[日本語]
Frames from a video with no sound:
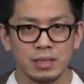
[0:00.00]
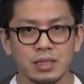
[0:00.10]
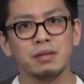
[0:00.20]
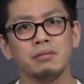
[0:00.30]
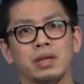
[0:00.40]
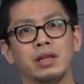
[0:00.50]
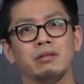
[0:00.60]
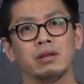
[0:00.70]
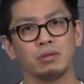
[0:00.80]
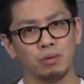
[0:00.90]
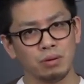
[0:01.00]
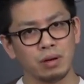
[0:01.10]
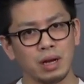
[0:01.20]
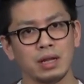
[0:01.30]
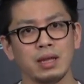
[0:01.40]
じゃあそのエネルギーはどっ
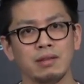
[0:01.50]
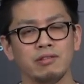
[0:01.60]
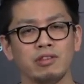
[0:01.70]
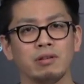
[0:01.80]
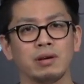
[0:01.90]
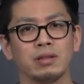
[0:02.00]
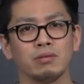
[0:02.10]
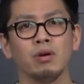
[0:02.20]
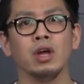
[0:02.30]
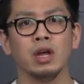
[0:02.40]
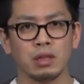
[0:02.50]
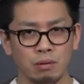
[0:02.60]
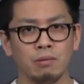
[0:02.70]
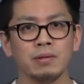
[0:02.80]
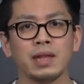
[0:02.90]
から捻出してるかっていうと、
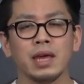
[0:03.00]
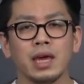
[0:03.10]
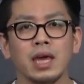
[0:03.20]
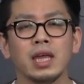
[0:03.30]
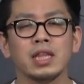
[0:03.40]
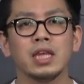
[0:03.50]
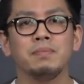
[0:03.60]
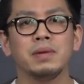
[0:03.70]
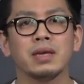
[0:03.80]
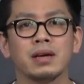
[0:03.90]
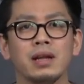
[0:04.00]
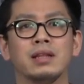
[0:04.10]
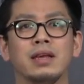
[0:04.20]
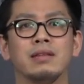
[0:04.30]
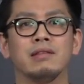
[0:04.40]
当然 ATP か
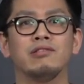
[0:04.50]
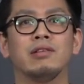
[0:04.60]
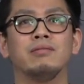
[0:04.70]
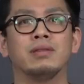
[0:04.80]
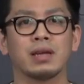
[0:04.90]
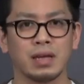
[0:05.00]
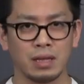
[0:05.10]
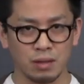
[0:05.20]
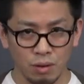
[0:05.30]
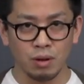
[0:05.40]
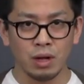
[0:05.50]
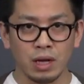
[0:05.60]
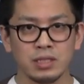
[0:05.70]
ら捻出してるんだけれど、